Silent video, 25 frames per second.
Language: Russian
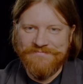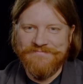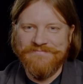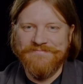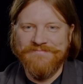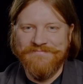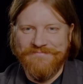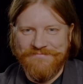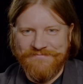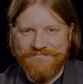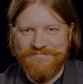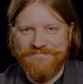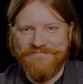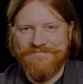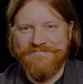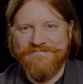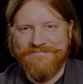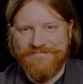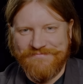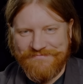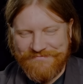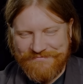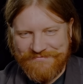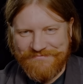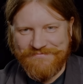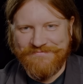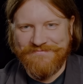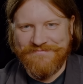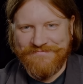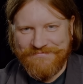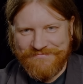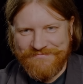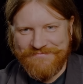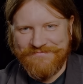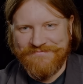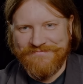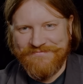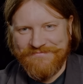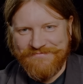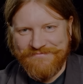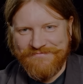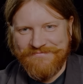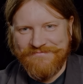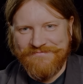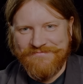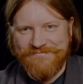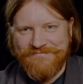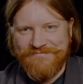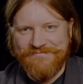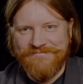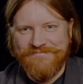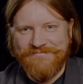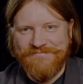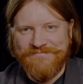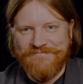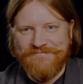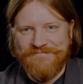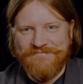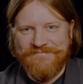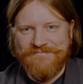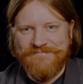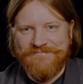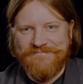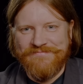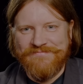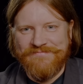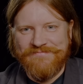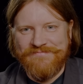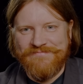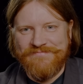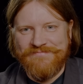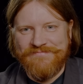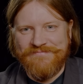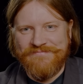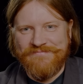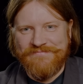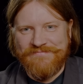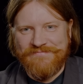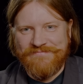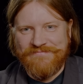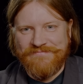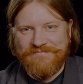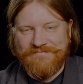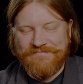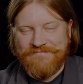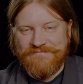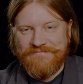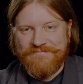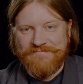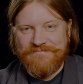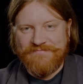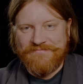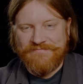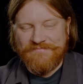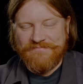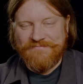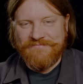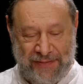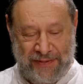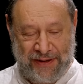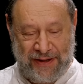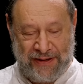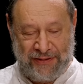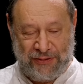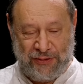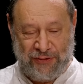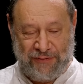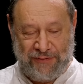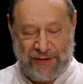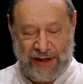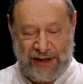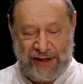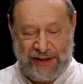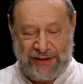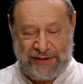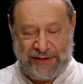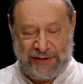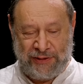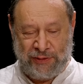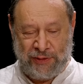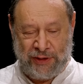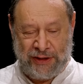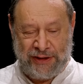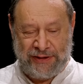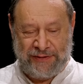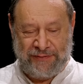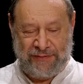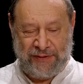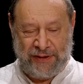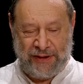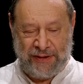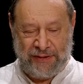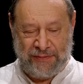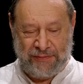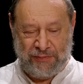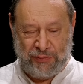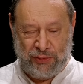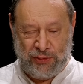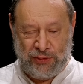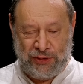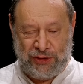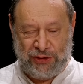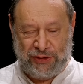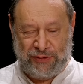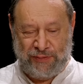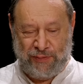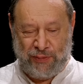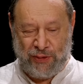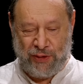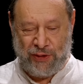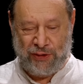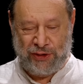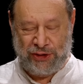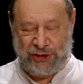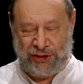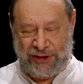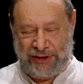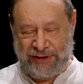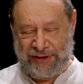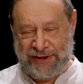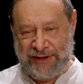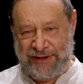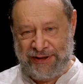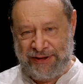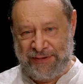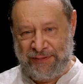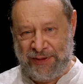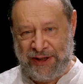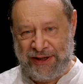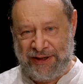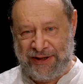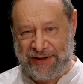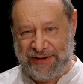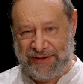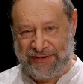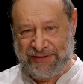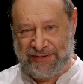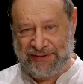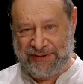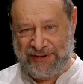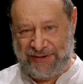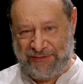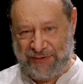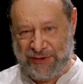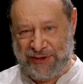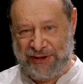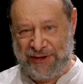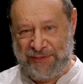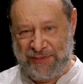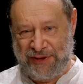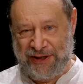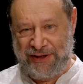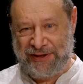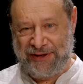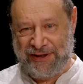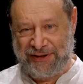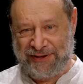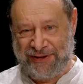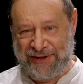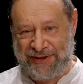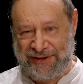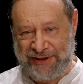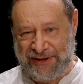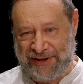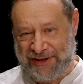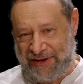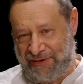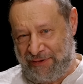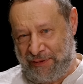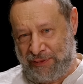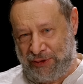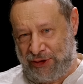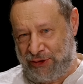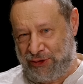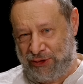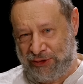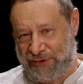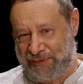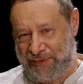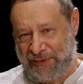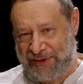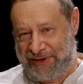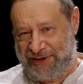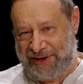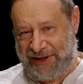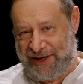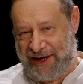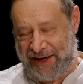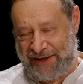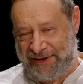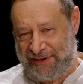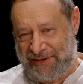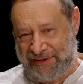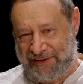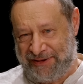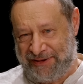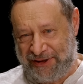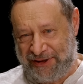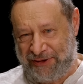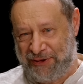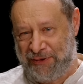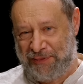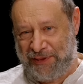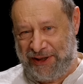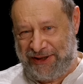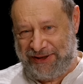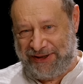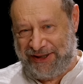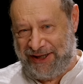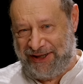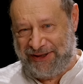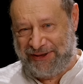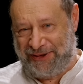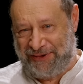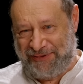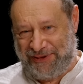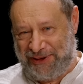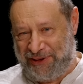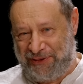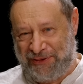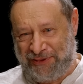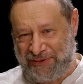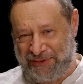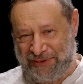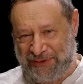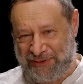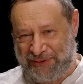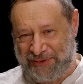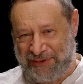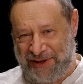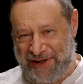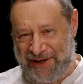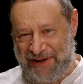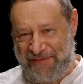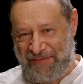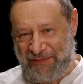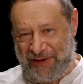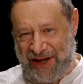Он спрашивает. И дальше любопытный текст. Но воистину разве будет Бог жить на земле? Это его сомнение относительно того, вообще, что-то мы зря задумали, -то, это все ерунду. Да.